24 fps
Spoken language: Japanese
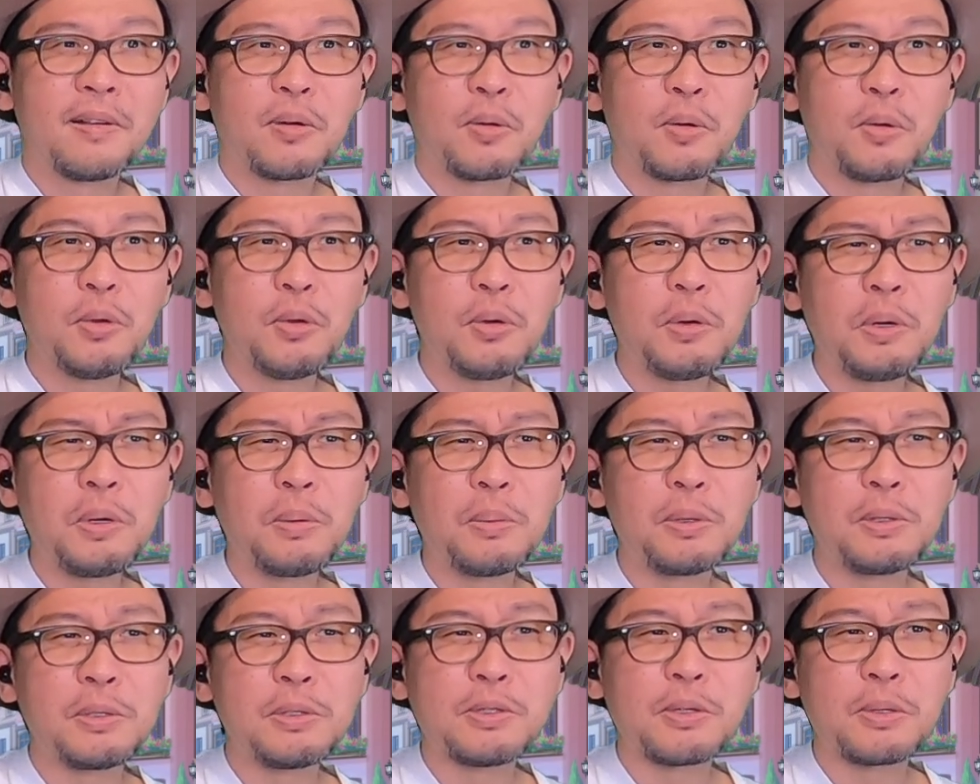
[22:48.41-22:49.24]
この子
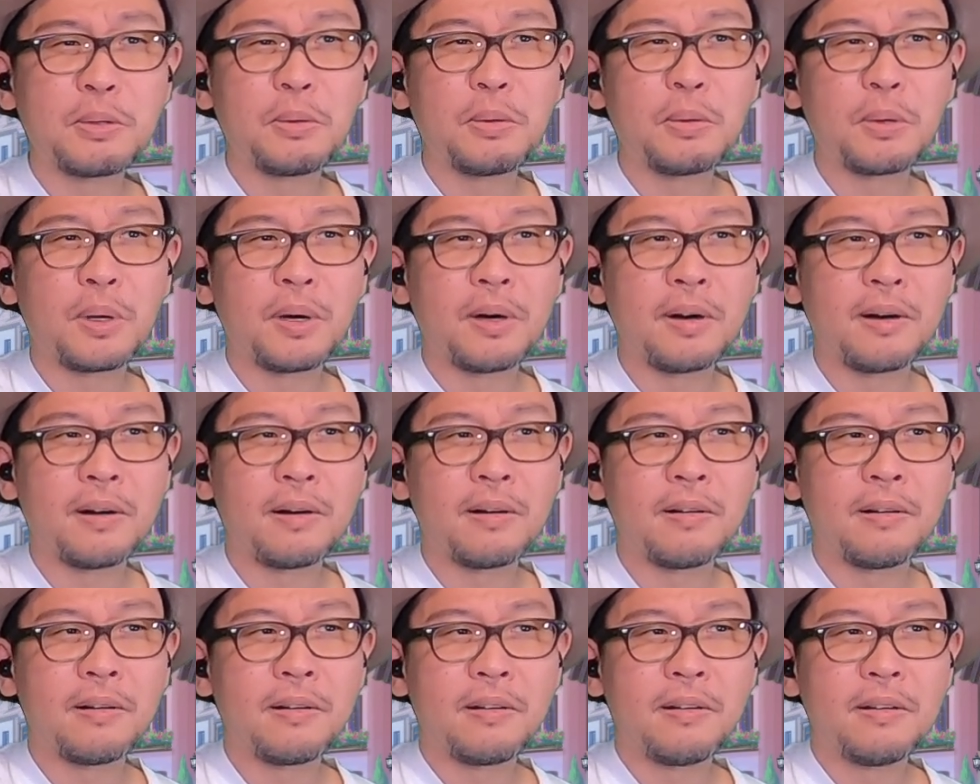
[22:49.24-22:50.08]
も一応ほら、
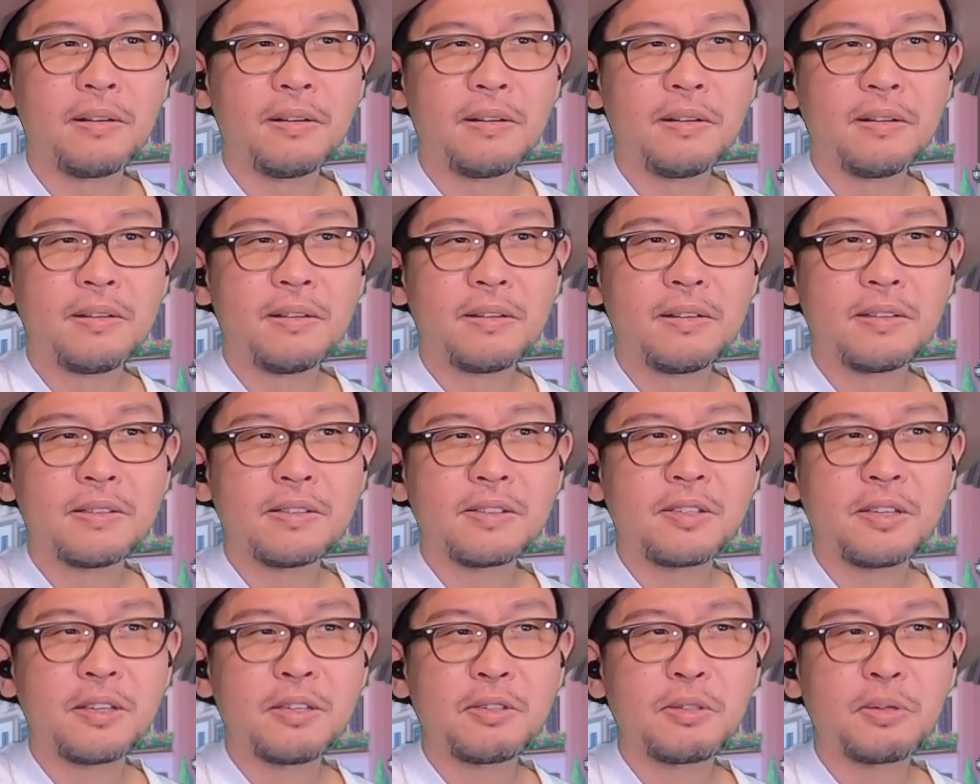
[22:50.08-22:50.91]

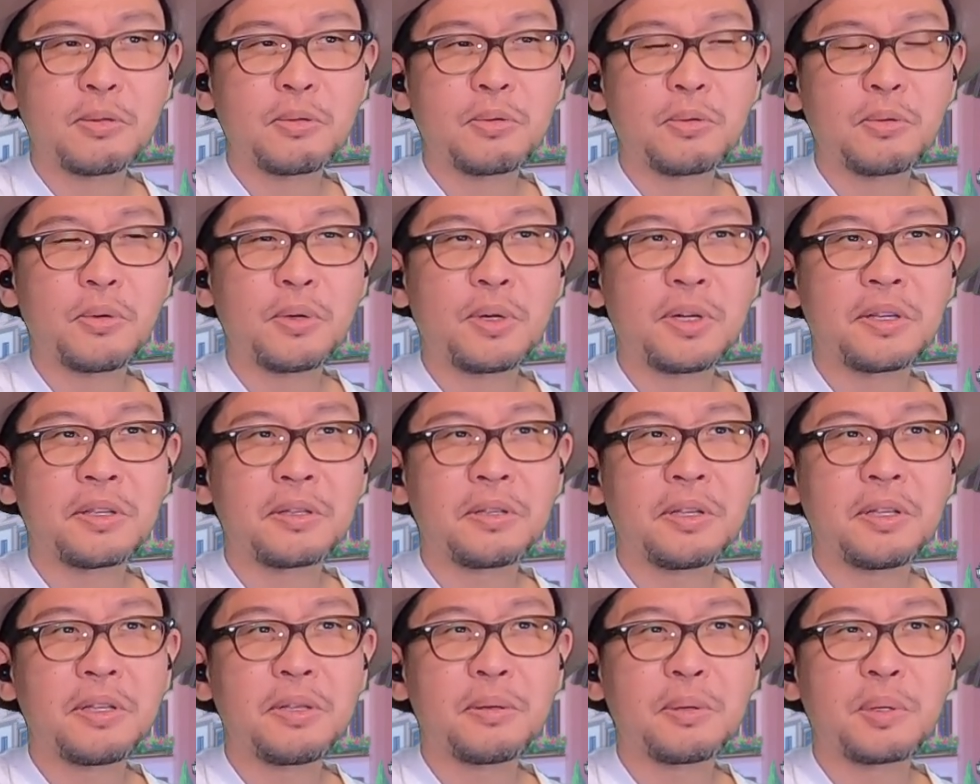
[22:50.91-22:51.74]
最初のとこから
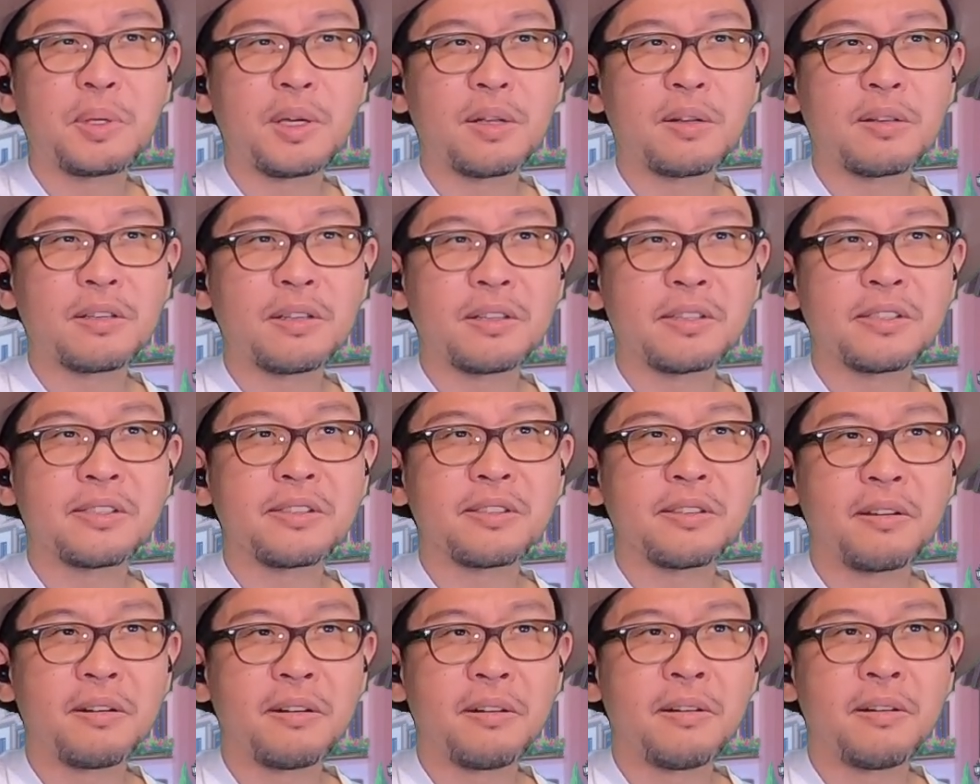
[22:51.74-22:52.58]
出てるキャラだし
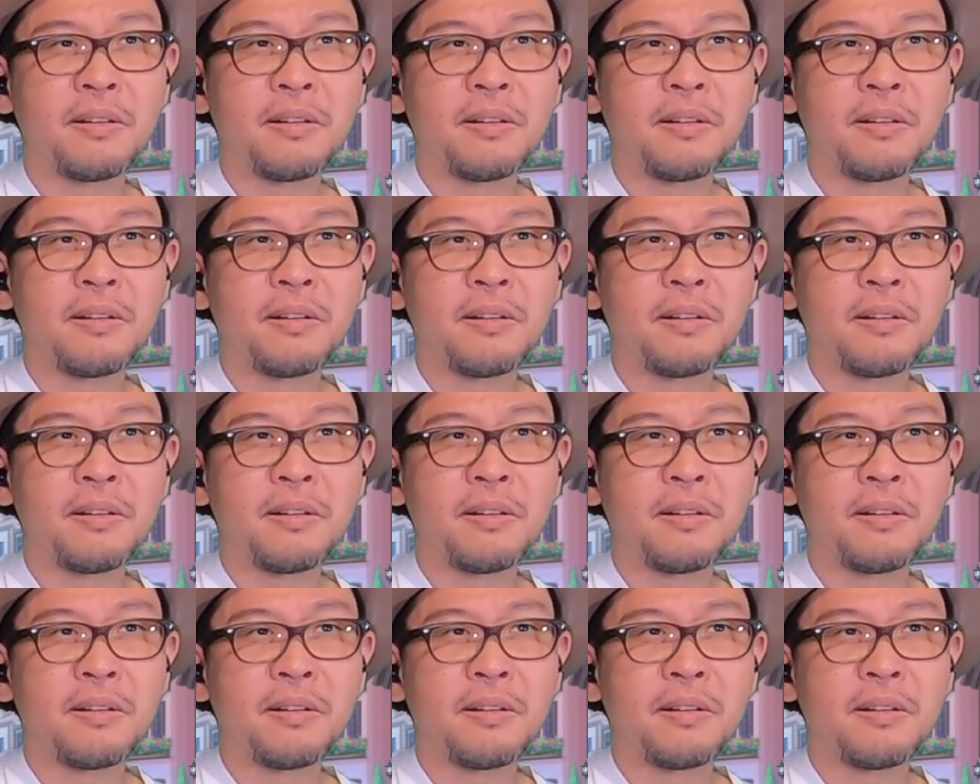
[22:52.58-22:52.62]
さ、